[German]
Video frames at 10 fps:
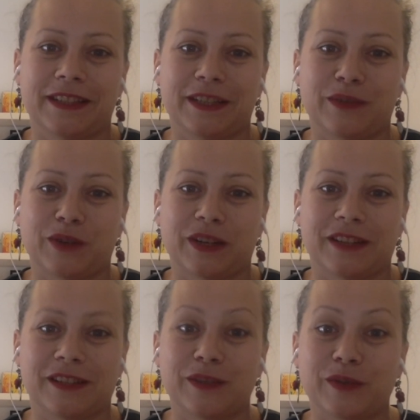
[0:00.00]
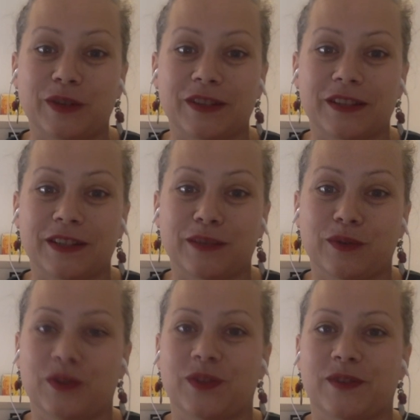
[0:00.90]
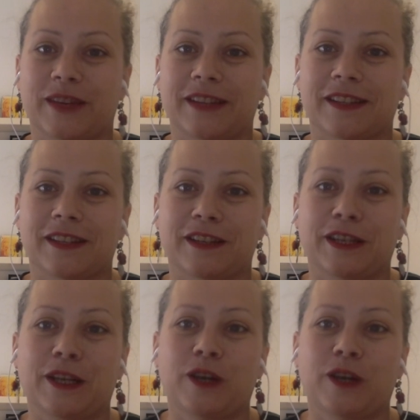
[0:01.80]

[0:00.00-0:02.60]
die wirklich sinnvoll sind, die wünschenswert sind